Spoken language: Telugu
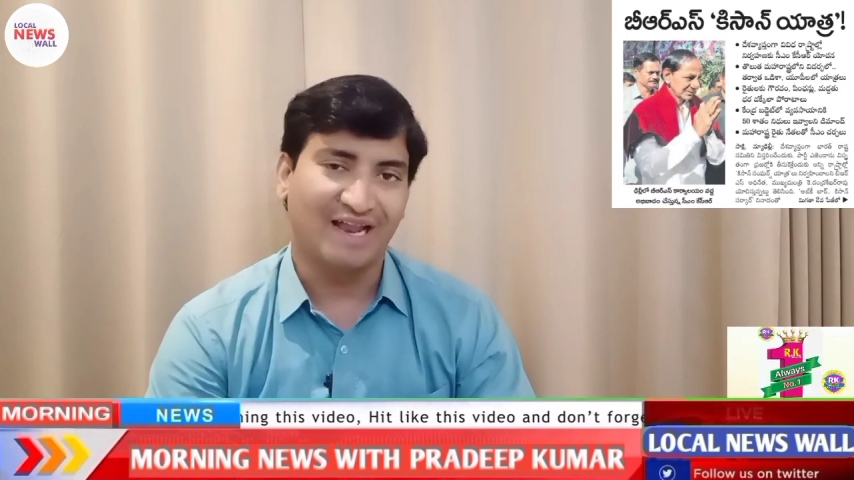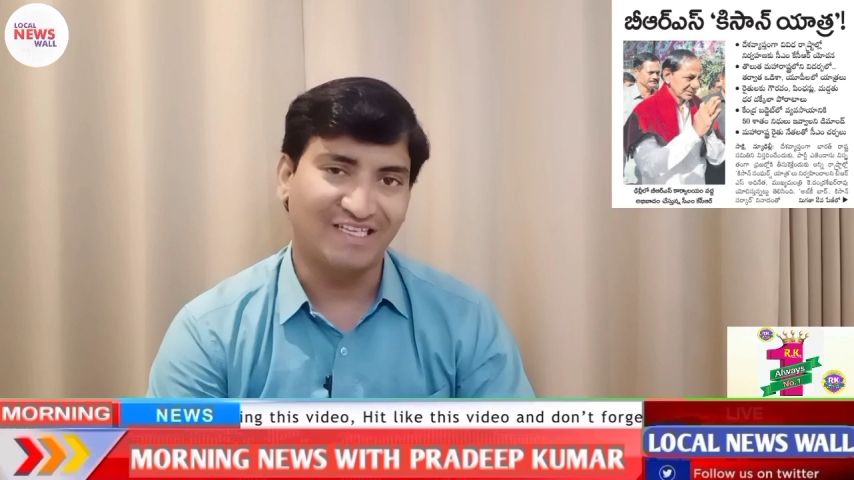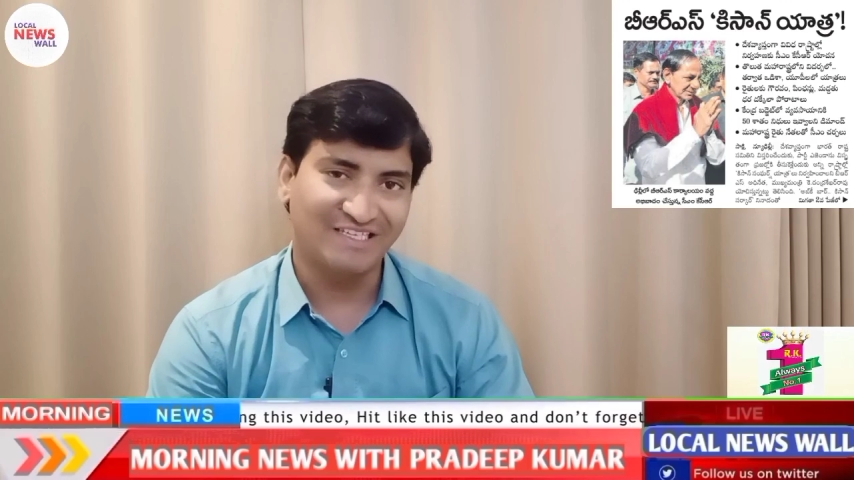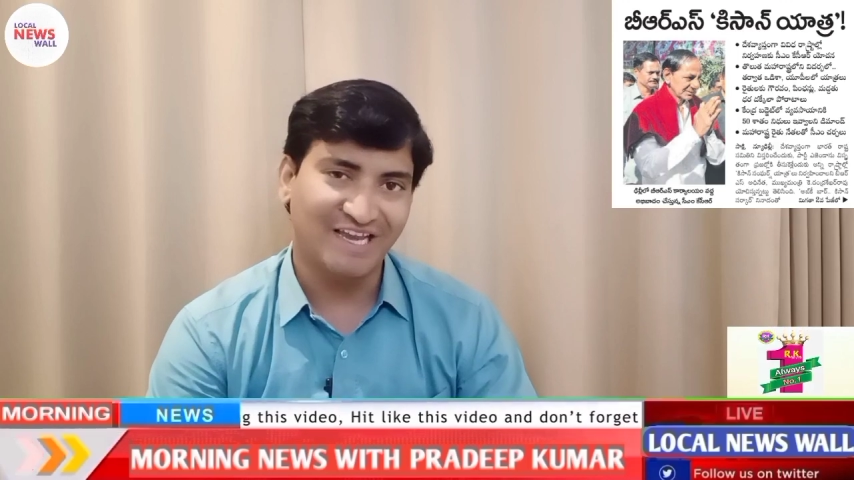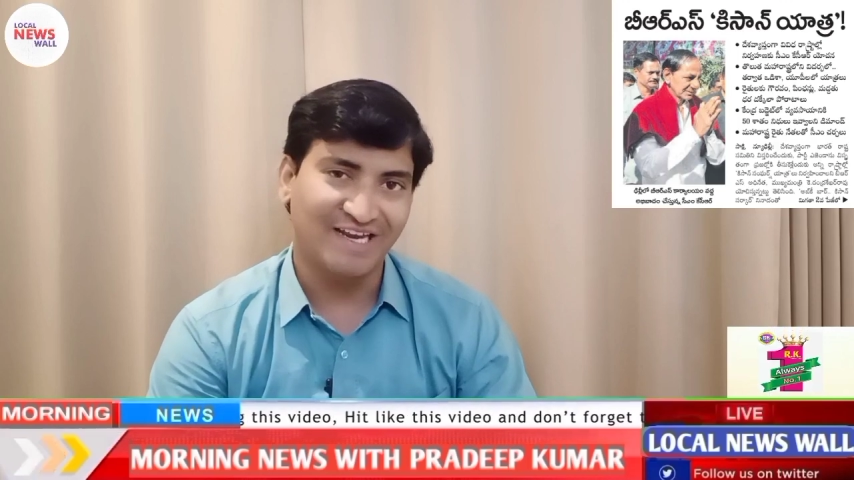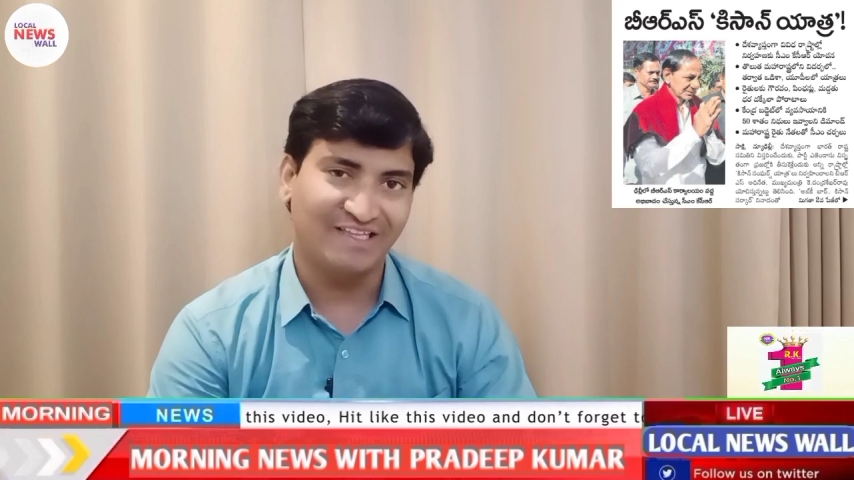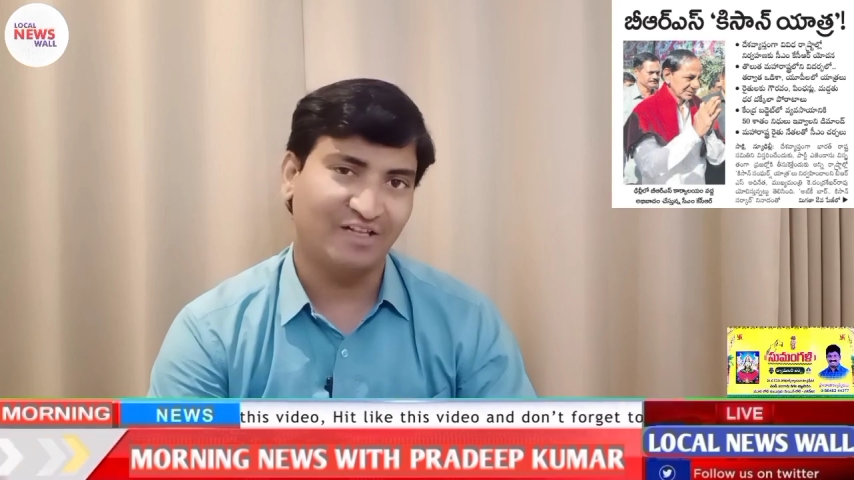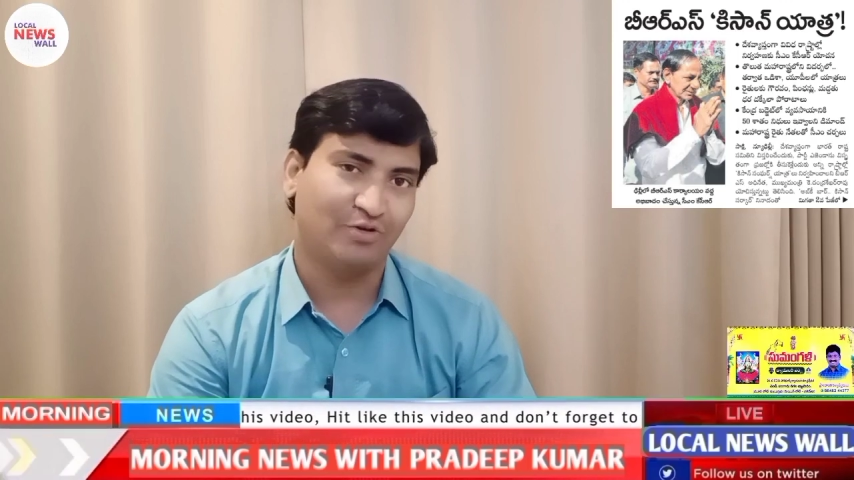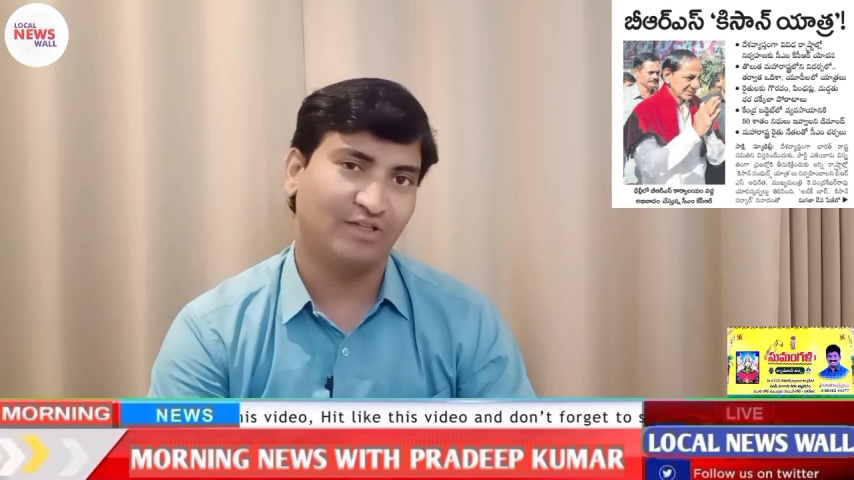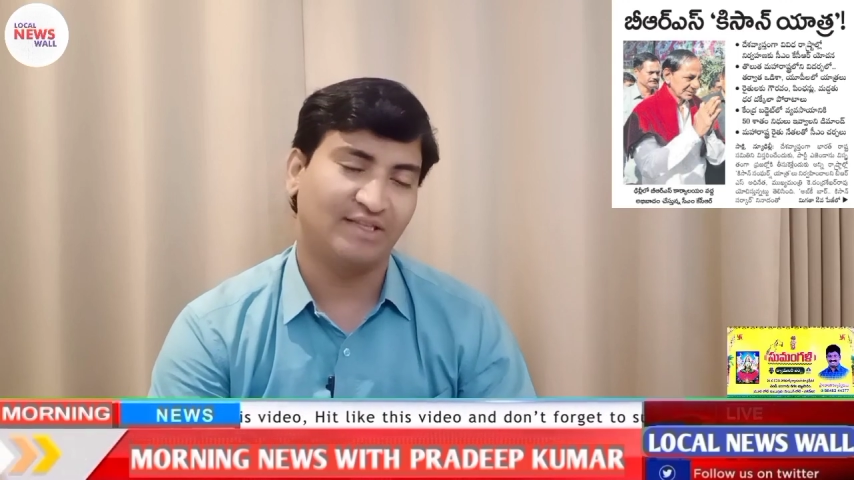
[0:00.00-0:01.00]
రాజకీయ
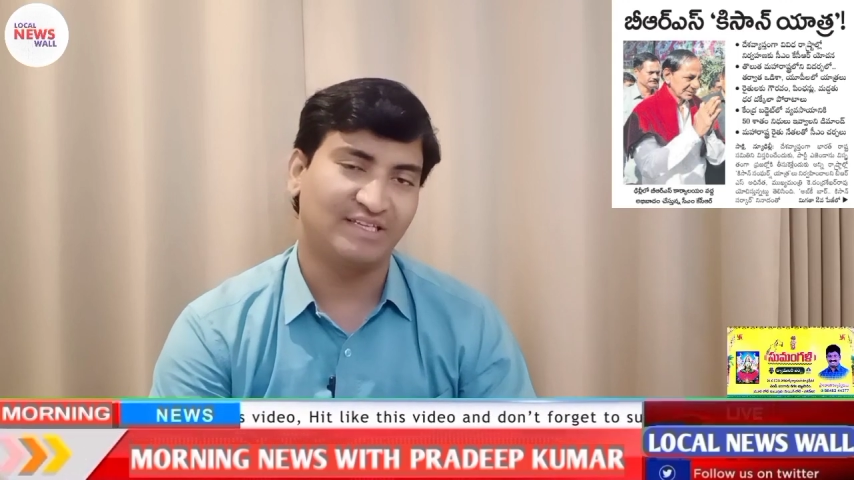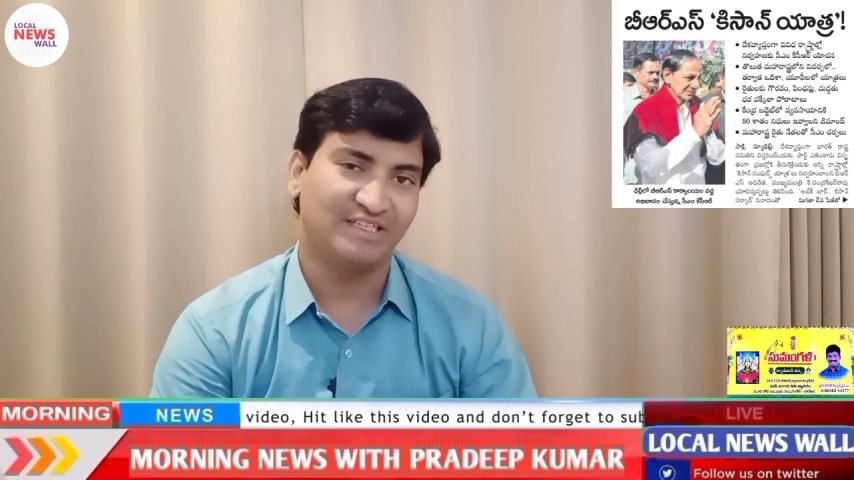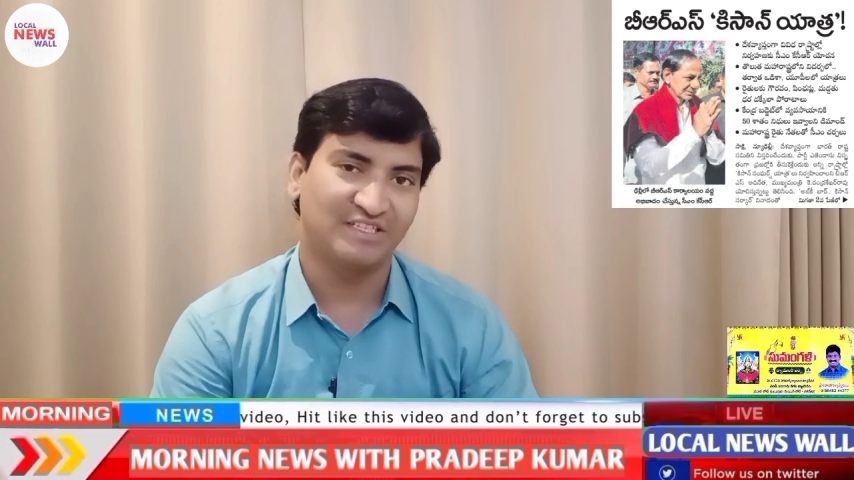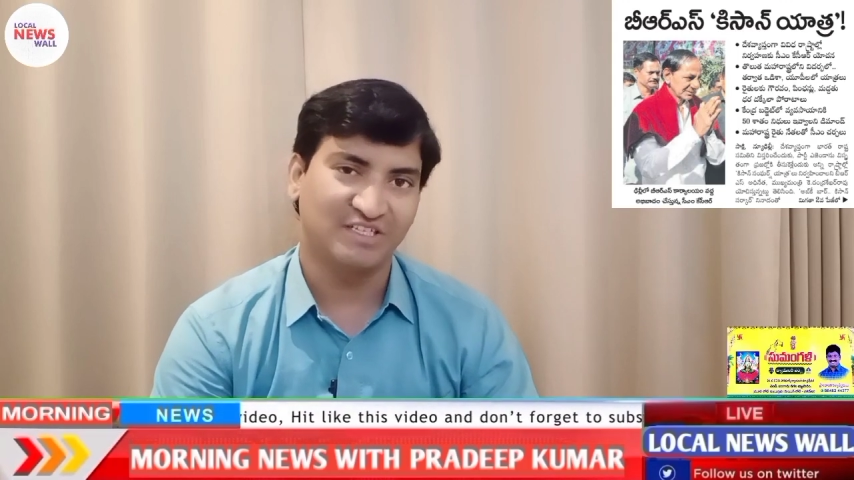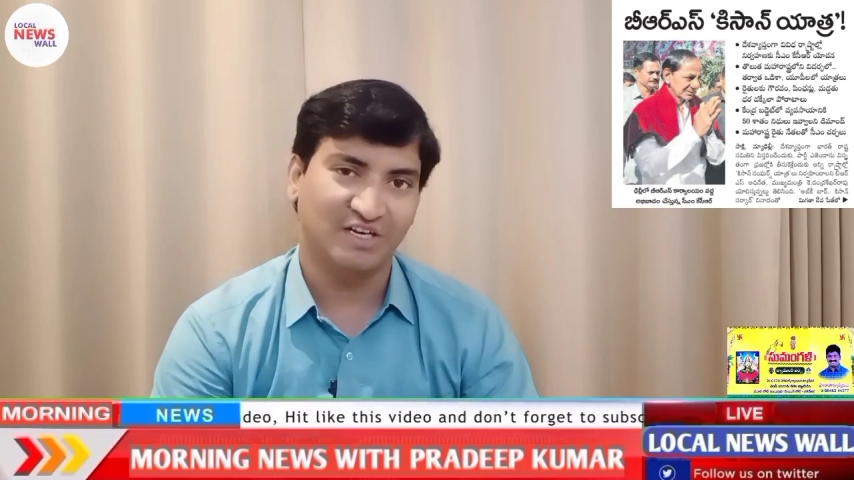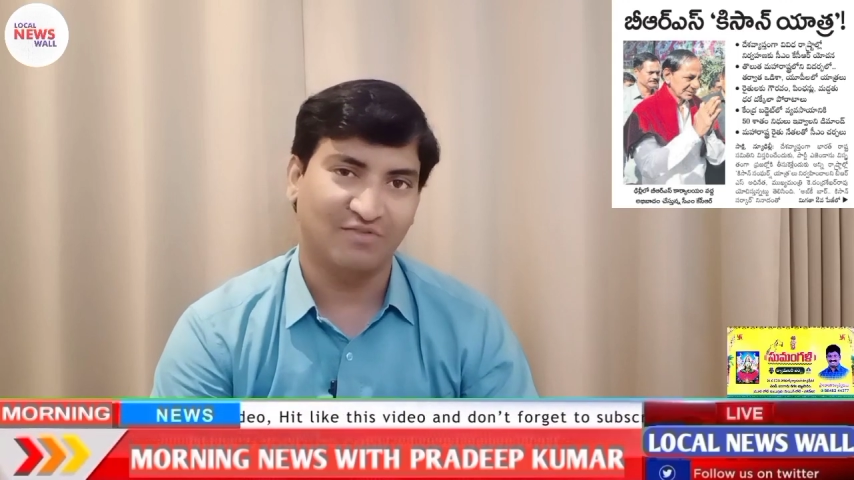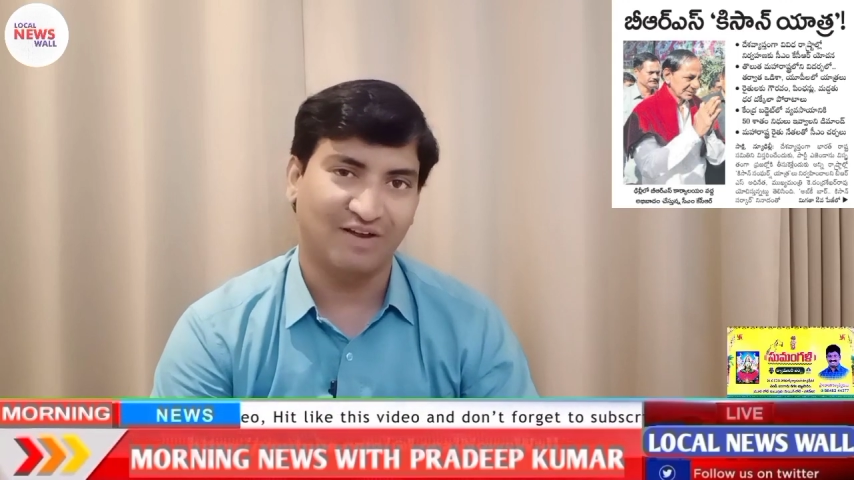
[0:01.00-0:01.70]
నేతలతో అయితే చర్చించినట్టు